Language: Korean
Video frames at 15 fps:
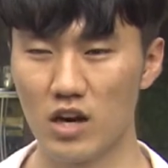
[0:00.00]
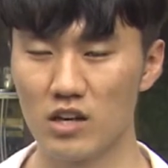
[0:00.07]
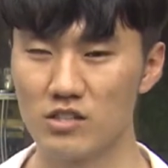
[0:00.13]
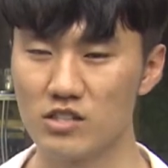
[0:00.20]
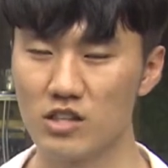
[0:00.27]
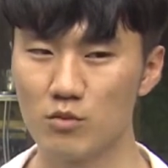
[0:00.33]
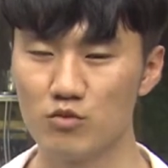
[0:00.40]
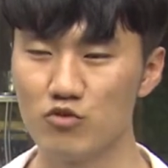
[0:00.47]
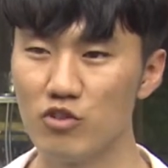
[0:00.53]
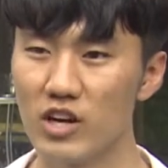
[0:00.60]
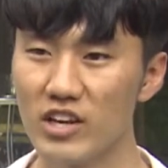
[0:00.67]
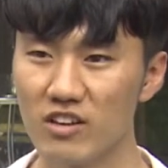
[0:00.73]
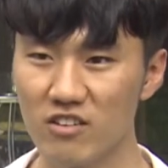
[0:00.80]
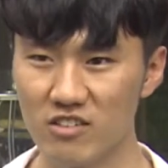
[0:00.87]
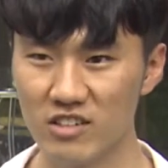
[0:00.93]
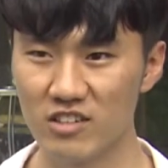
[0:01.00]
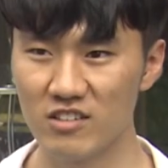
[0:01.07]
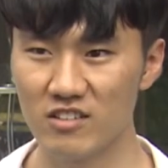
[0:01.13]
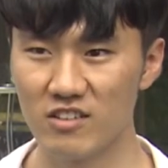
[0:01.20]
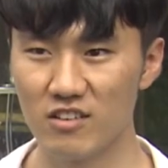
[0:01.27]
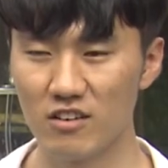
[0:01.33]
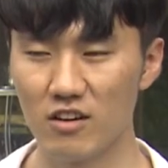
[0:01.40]
아시아 문화의
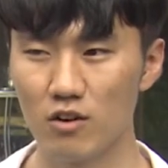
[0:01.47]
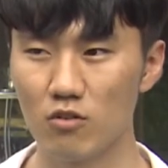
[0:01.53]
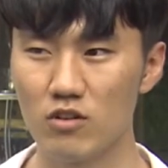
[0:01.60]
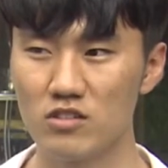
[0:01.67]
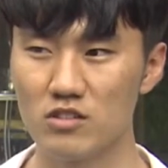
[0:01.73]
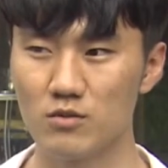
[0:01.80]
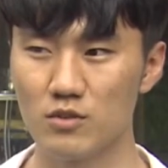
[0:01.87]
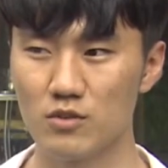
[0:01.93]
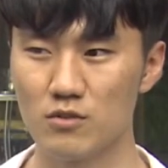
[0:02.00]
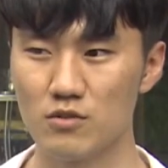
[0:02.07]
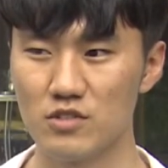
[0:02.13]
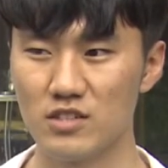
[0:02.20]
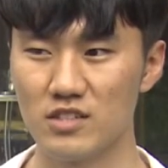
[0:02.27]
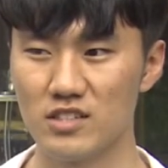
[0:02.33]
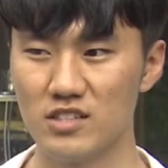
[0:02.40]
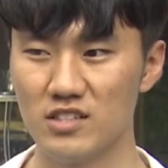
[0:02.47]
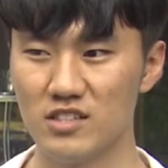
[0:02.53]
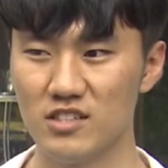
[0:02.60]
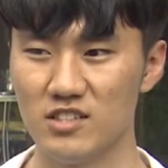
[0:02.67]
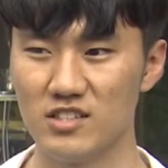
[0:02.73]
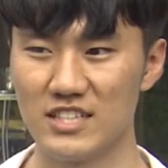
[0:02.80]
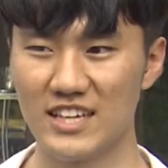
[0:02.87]
거리라고 하지만
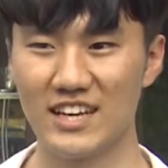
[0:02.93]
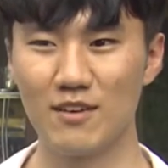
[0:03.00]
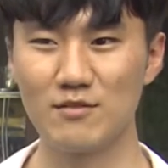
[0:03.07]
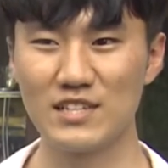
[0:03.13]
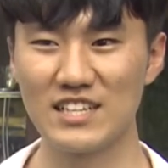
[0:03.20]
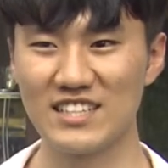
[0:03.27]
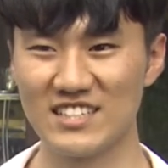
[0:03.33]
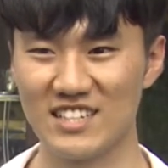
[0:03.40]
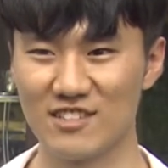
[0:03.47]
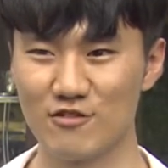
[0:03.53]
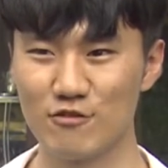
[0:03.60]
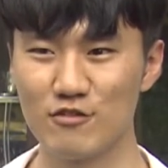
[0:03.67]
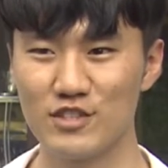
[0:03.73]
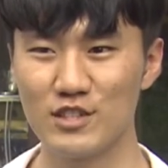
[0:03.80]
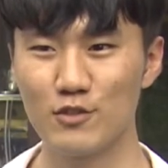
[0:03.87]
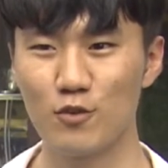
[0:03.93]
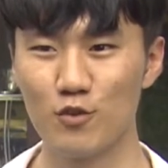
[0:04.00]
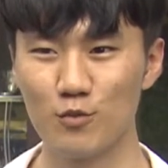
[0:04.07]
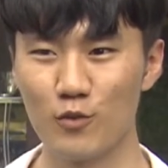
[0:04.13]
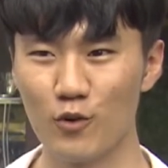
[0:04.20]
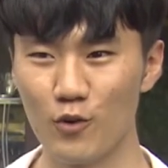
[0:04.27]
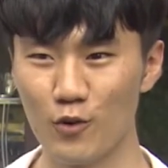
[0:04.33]
솔직히 제 감상은 그냥 술집
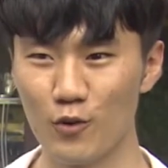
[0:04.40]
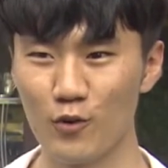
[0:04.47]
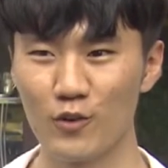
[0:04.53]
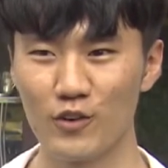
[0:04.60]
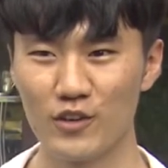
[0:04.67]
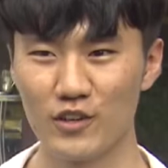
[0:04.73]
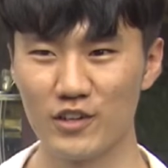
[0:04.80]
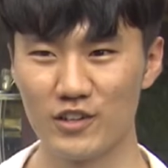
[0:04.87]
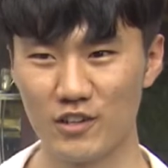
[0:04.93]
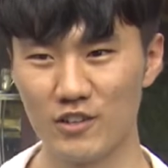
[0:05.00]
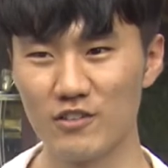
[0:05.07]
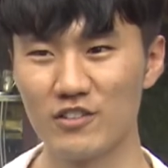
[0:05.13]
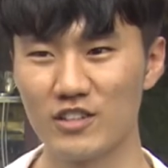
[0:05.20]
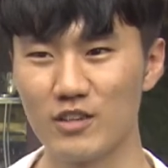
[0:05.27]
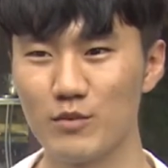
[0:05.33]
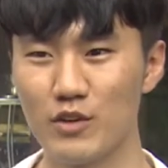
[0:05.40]
골목 그런